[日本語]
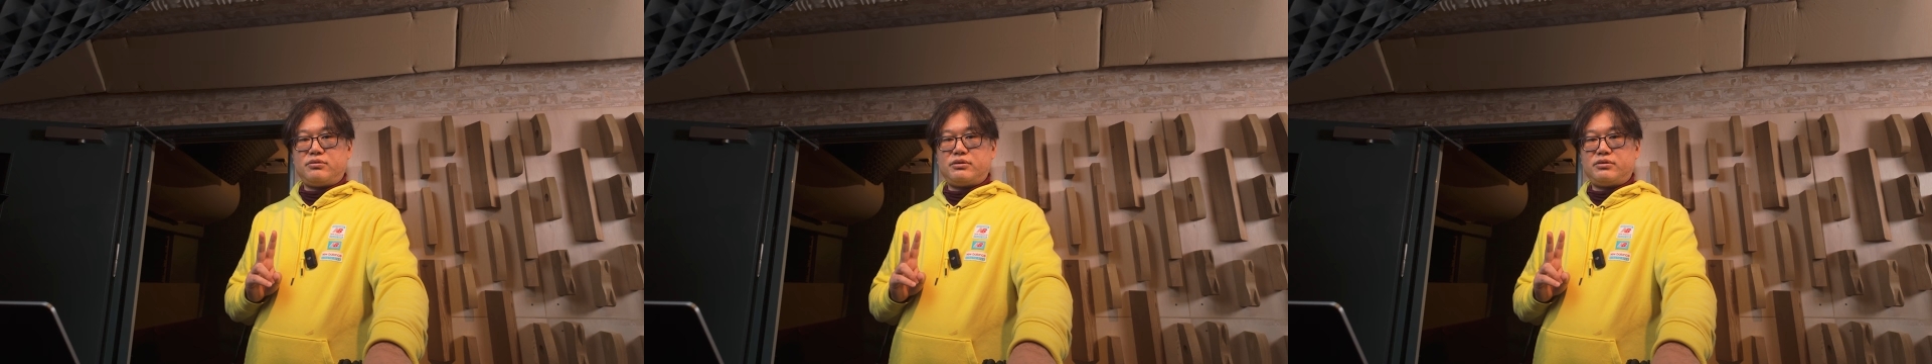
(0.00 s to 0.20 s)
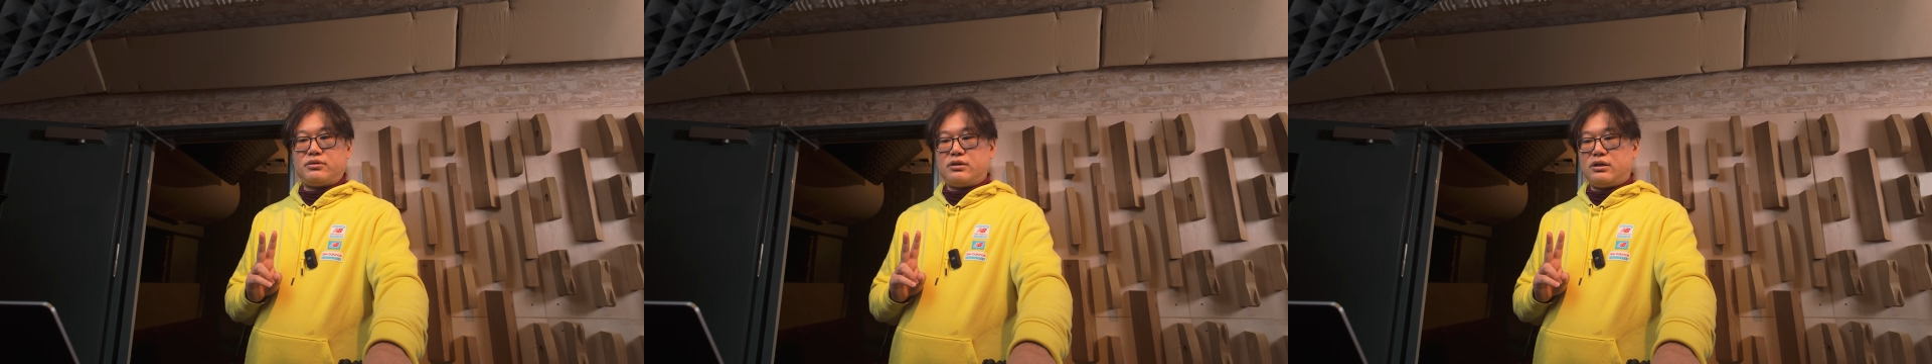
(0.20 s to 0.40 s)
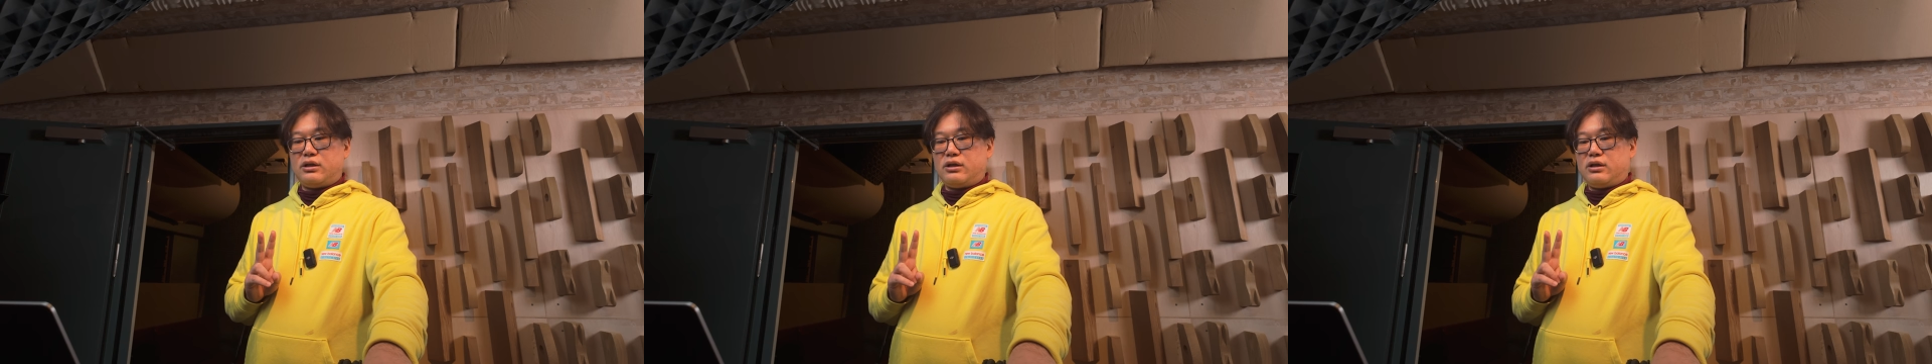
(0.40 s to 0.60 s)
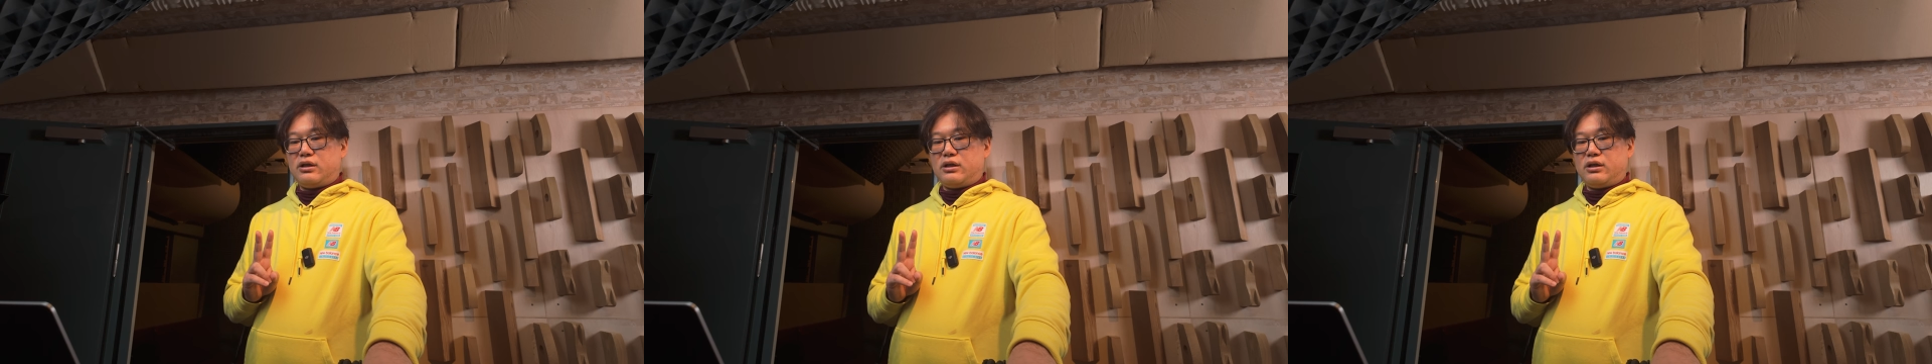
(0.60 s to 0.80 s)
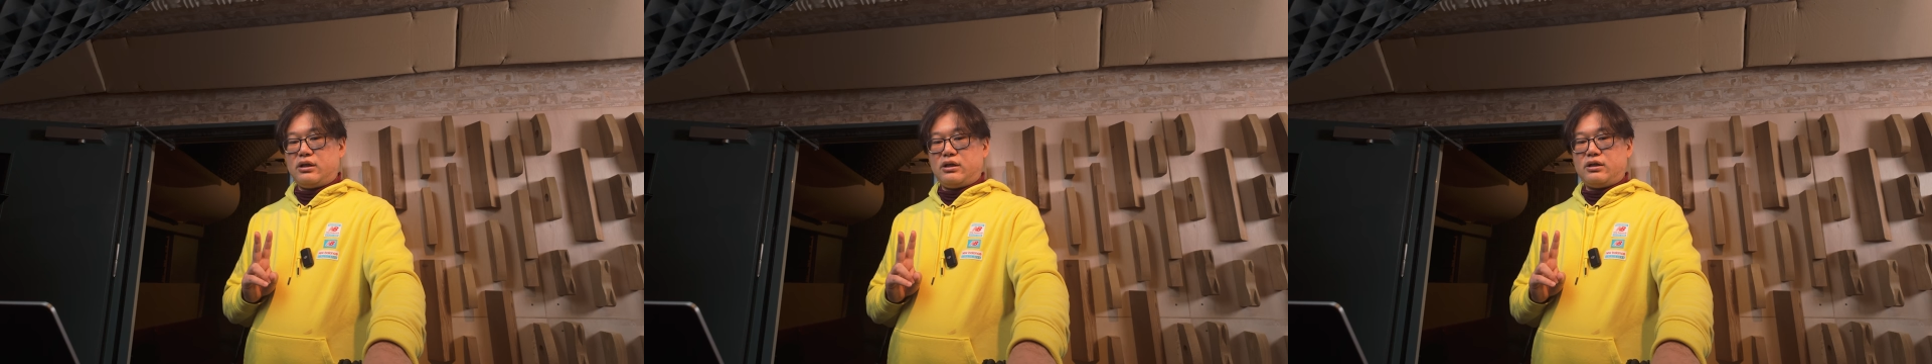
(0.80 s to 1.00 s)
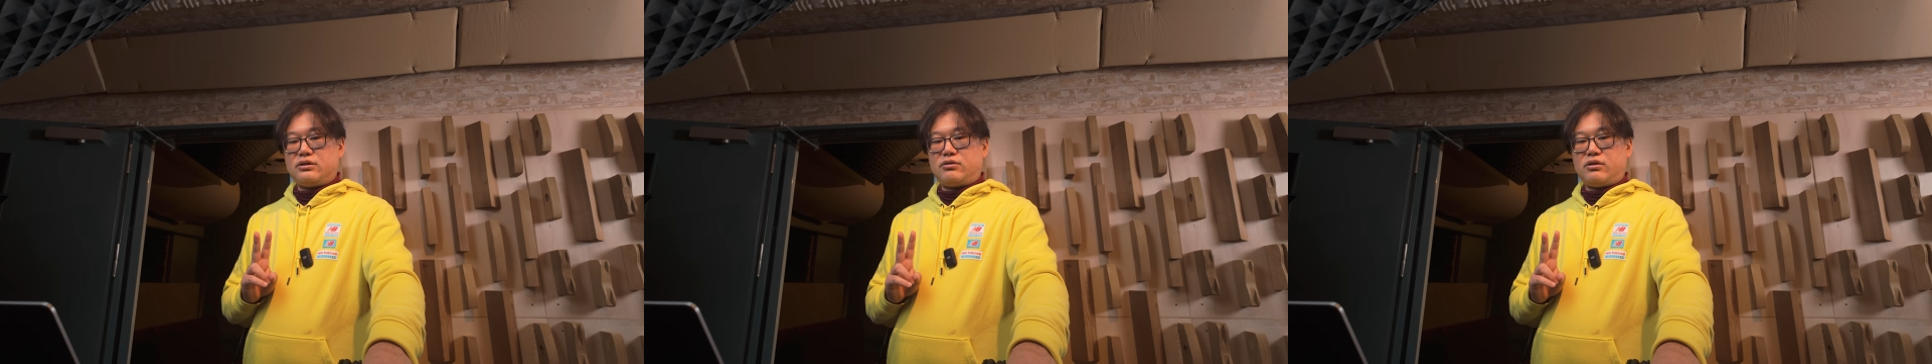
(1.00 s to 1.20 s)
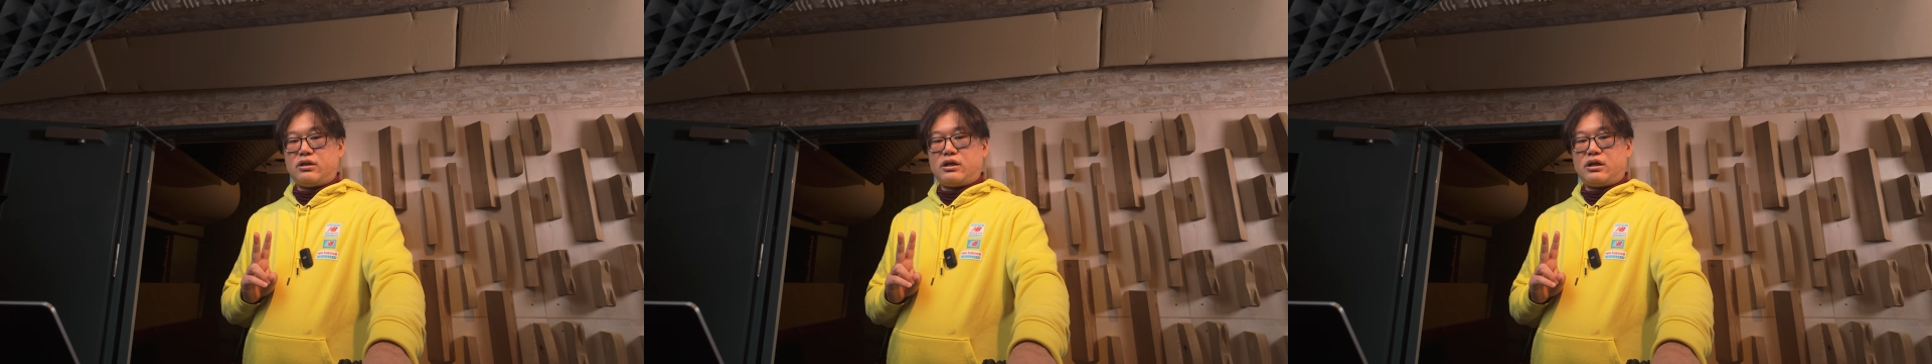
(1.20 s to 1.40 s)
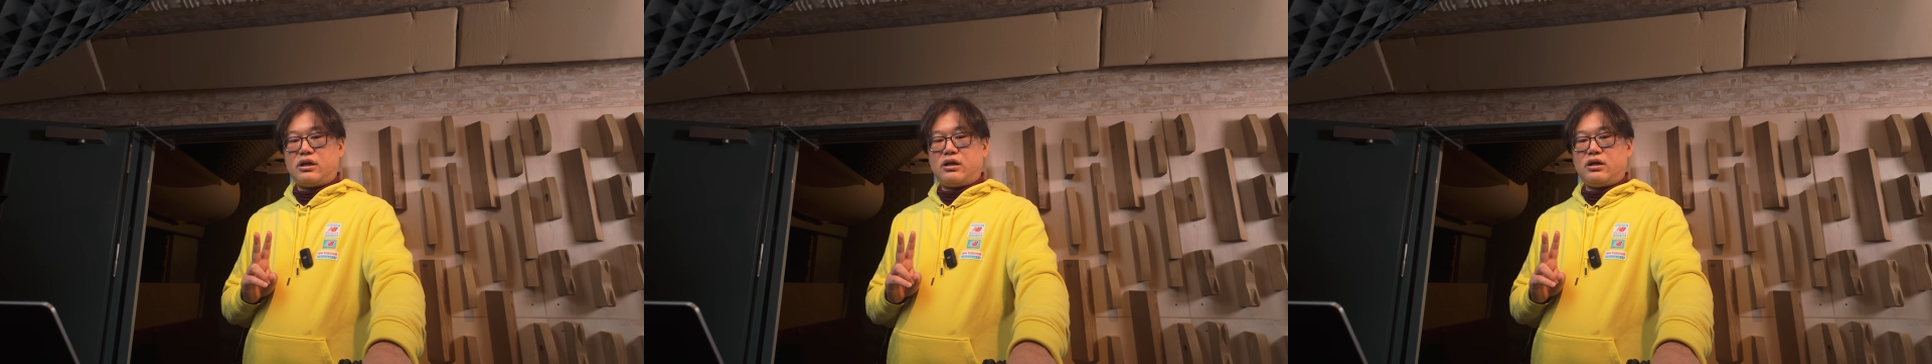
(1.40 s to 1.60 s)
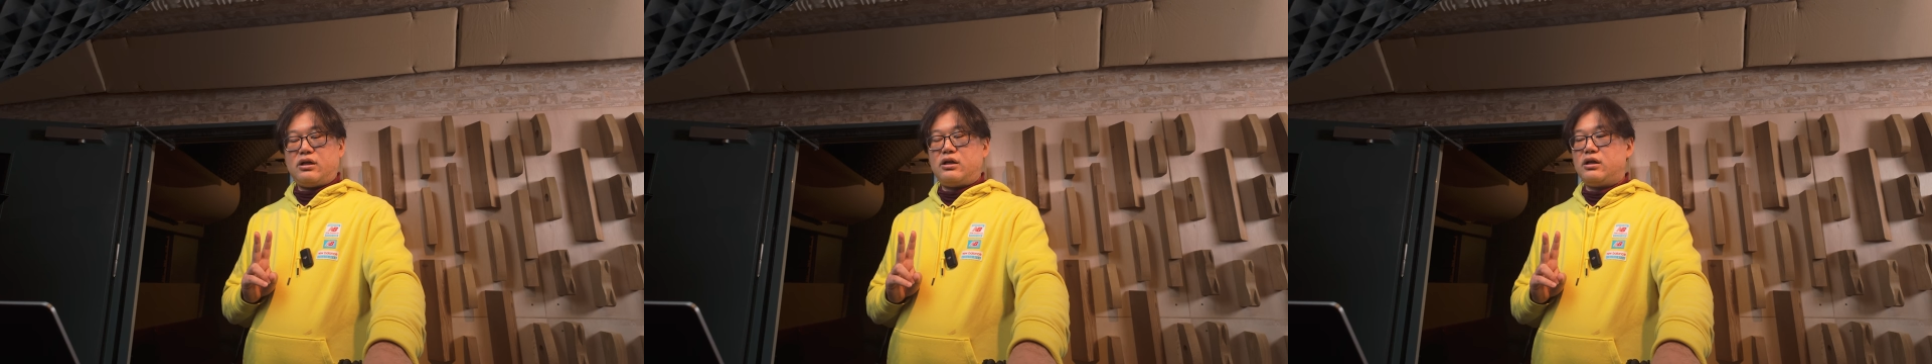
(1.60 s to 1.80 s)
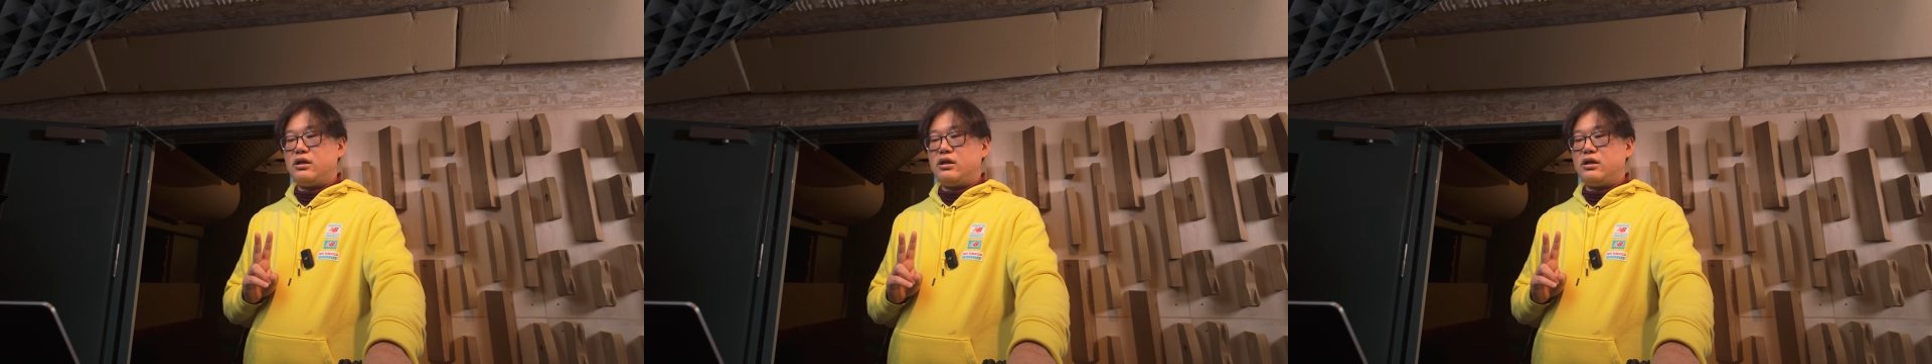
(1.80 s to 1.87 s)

ネル分、それから